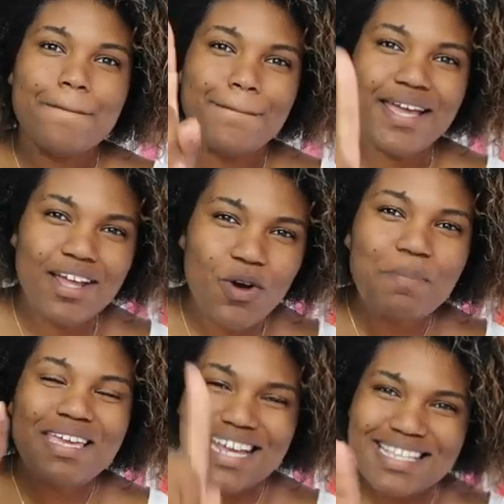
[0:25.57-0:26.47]
Pero
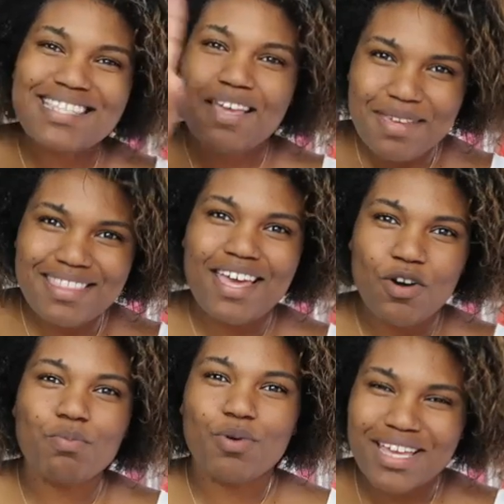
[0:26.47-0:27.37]
mira este
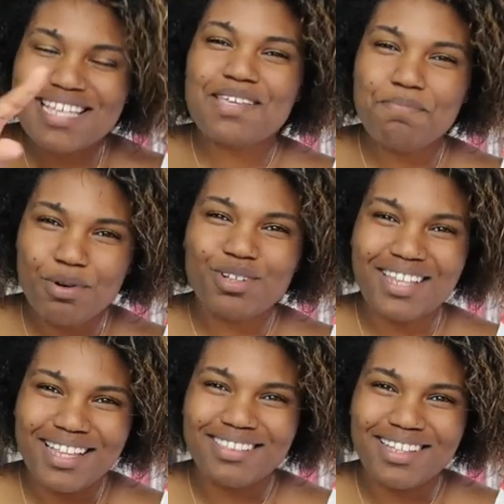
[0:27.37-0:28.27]
video porque es
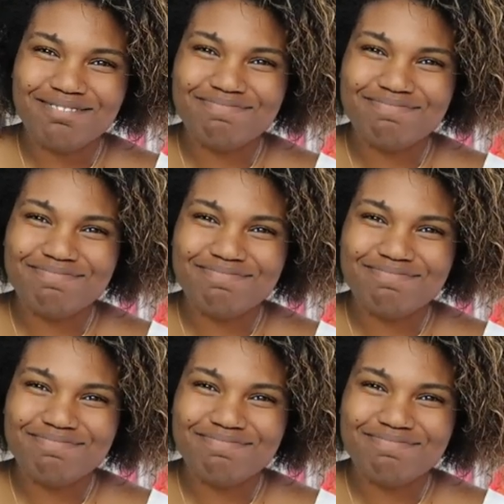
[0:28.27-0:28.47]
importante.